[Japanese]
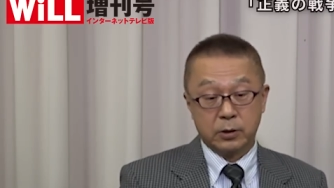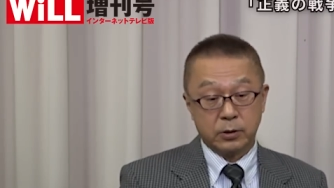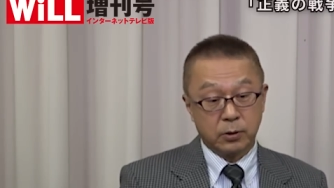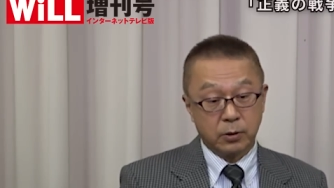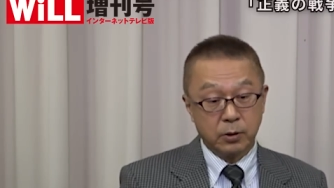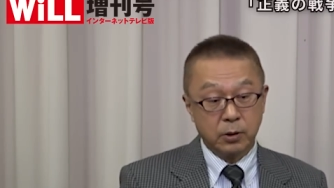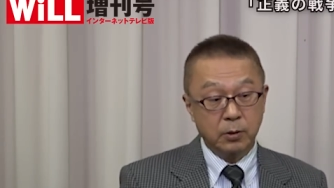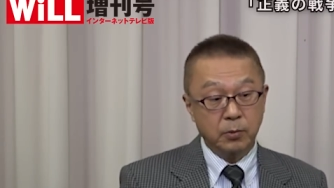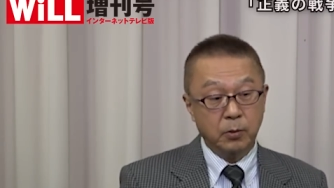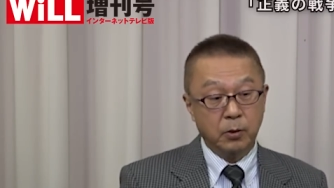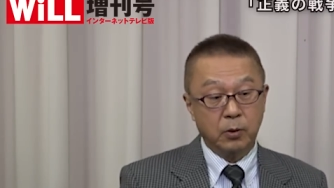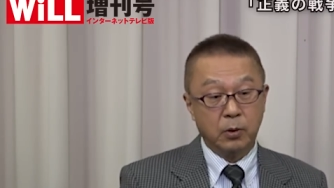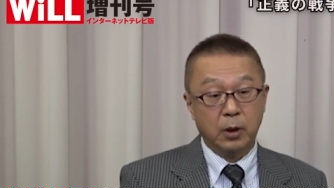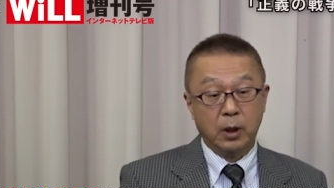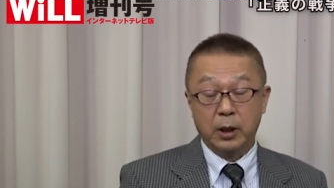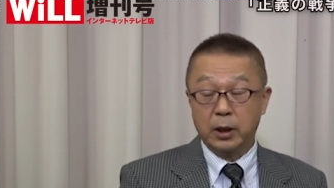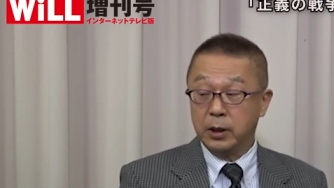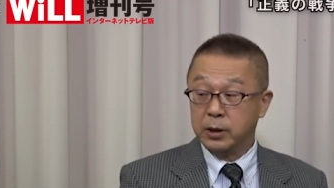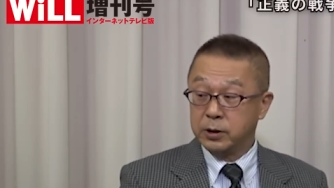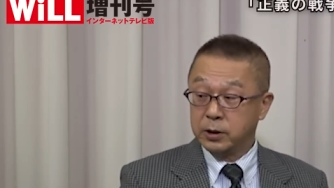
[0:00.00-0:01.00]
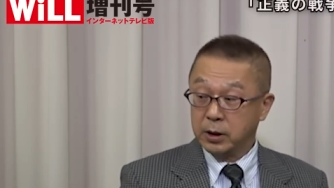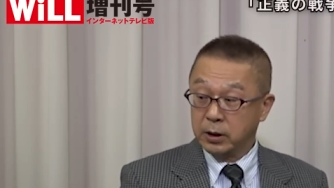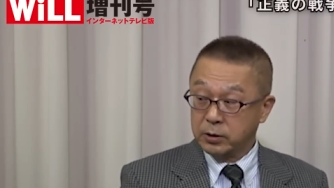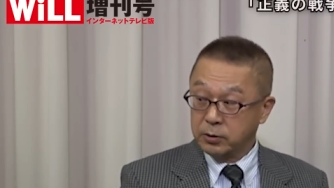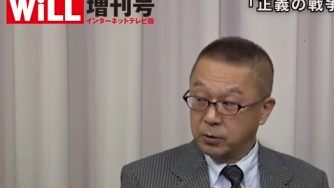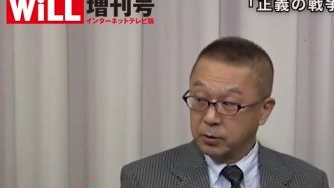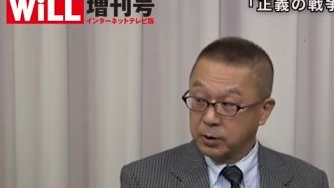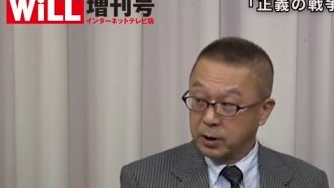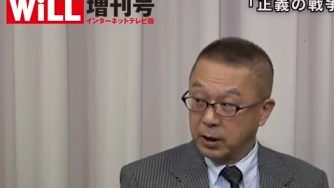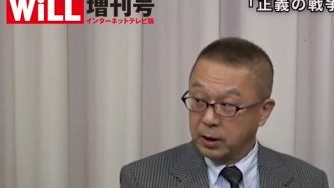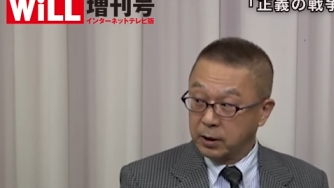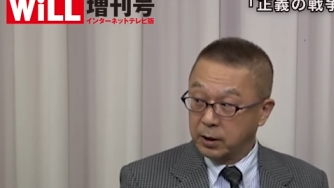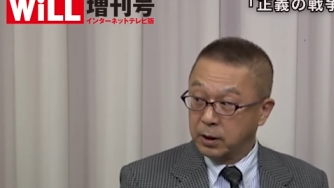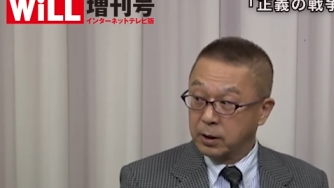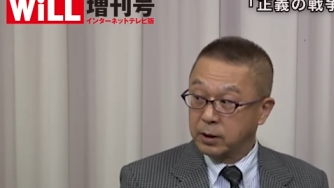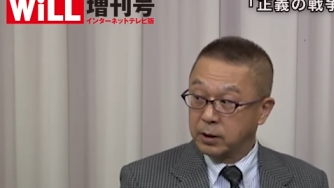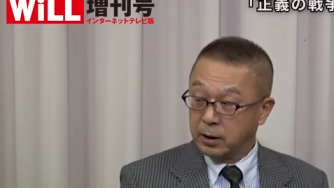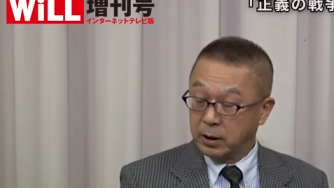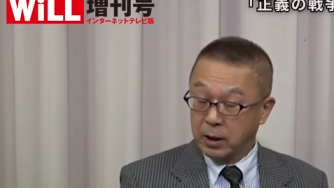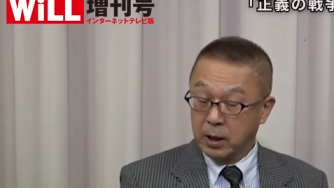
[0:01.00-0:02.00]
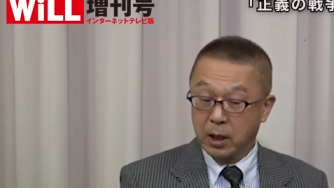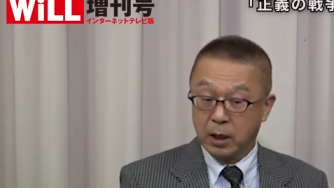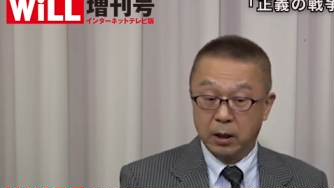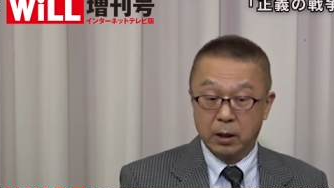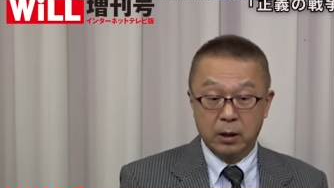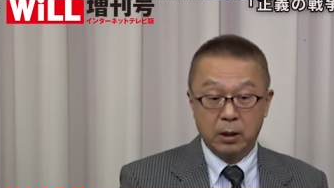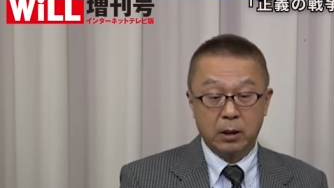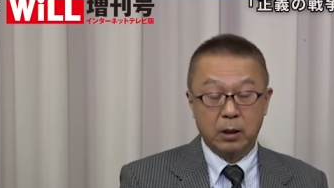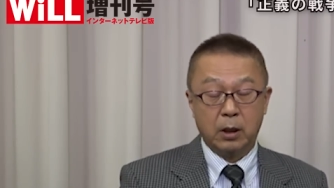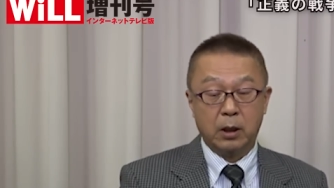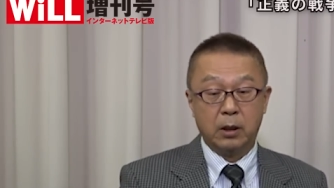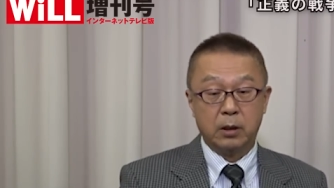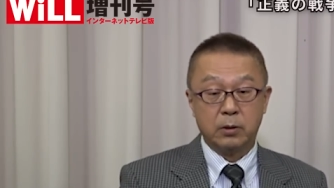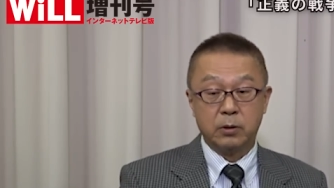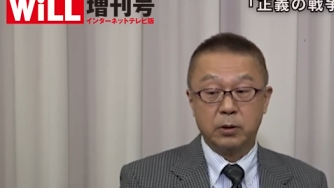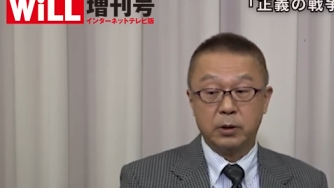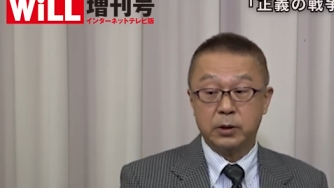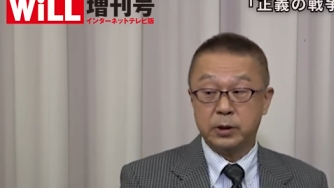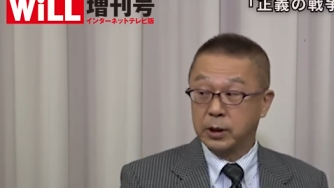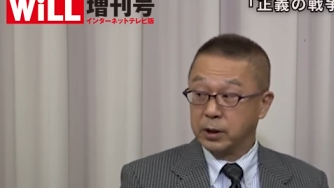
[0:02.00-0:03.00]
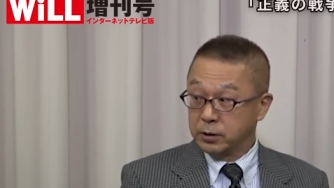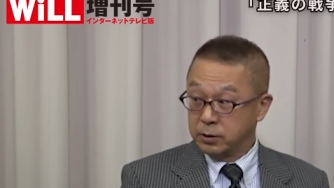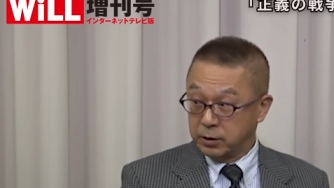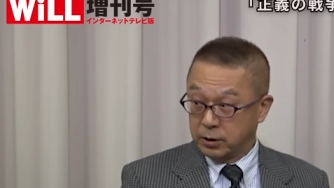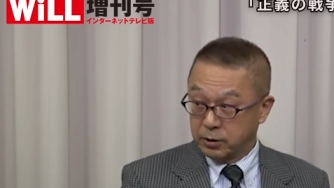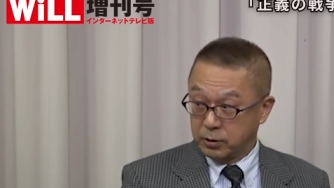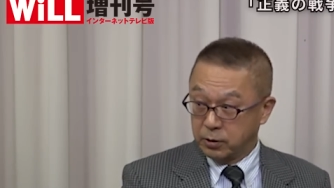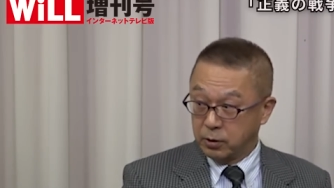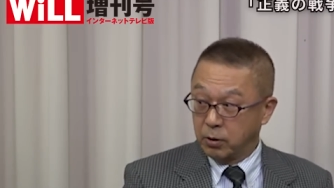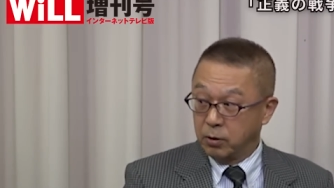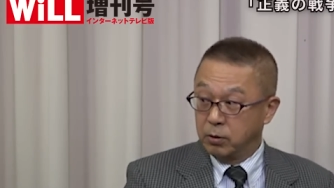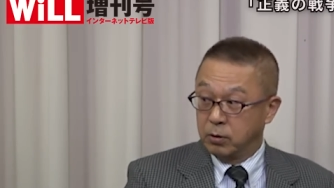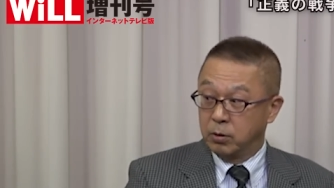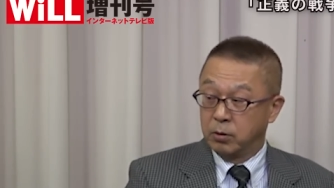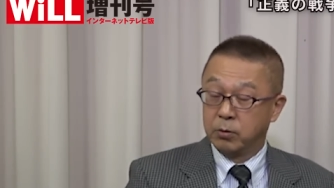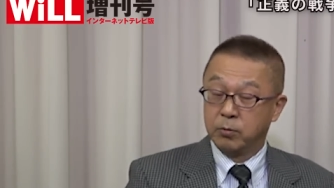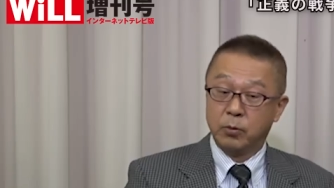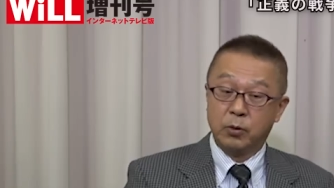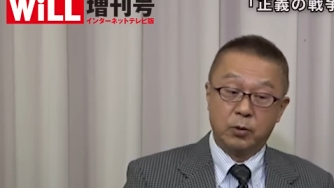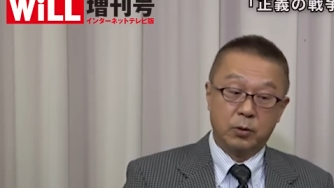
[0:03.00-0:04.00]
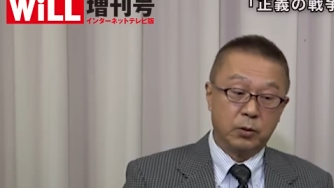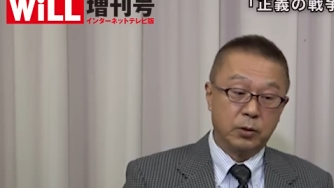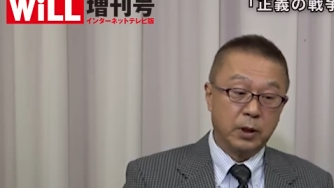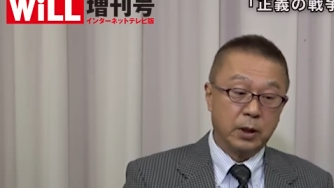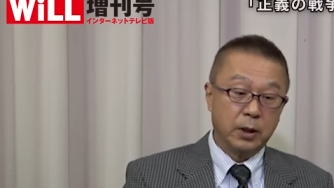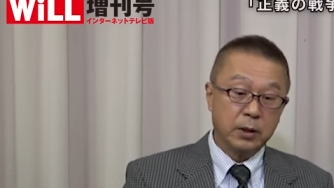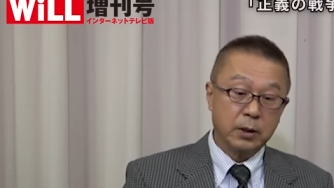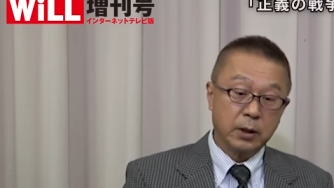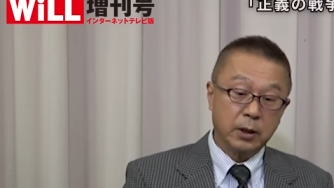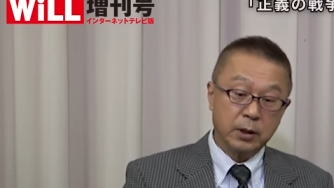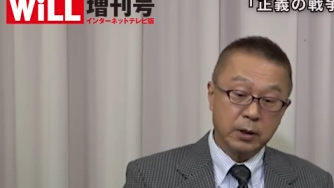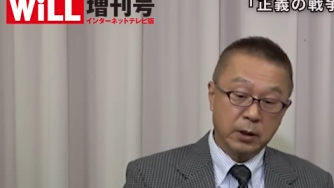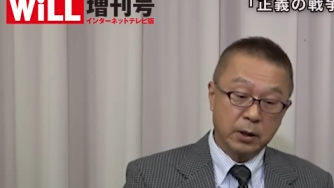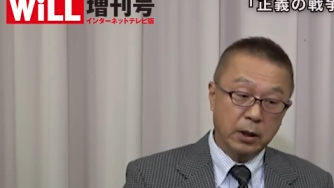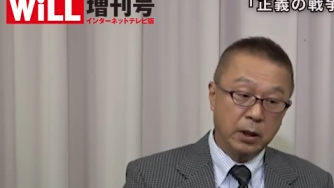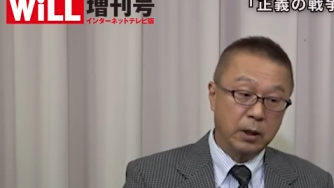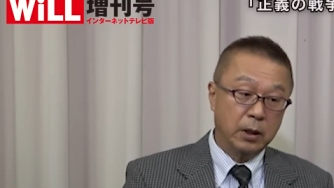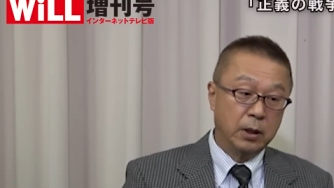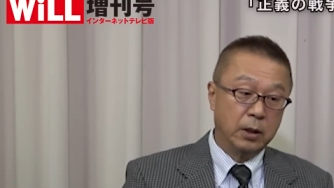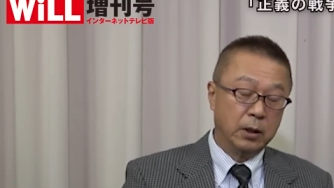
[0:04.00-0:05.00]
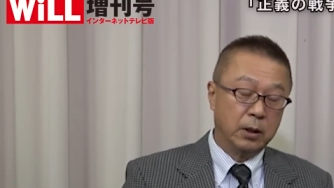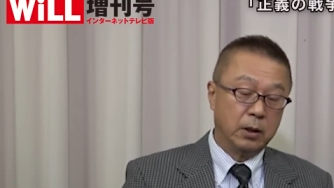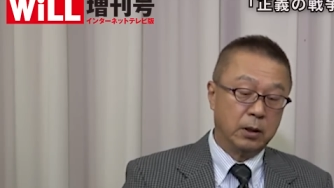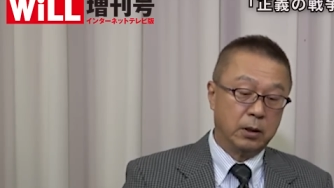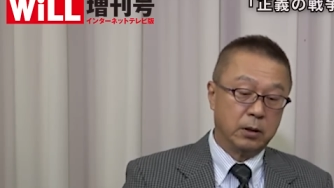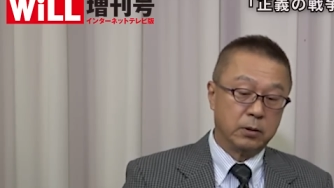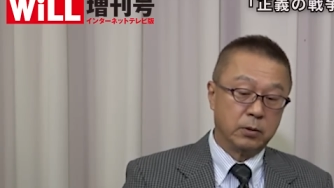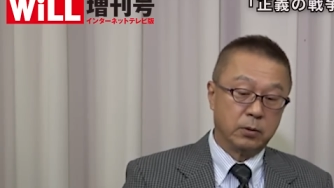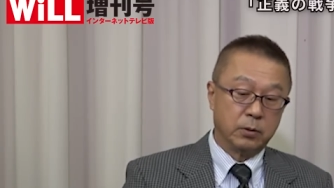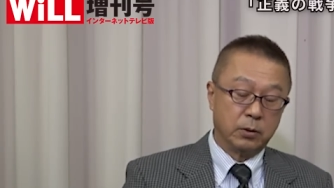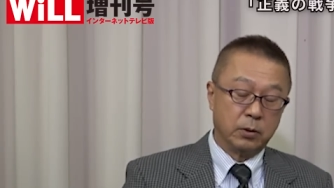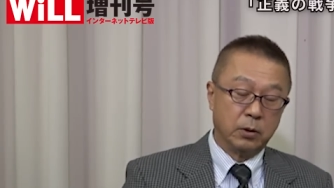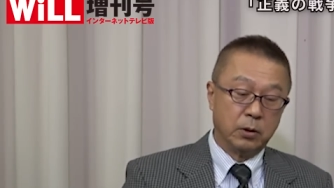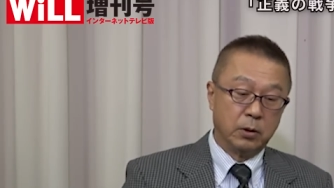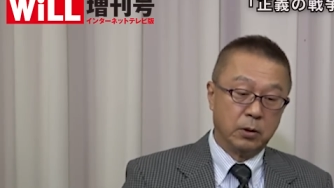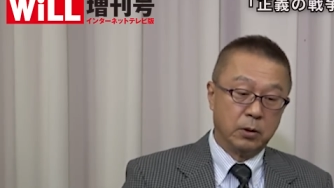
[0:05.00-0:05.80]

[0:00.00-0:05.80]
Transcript: それでも1月の段階からあの1月ですよもう段階からあの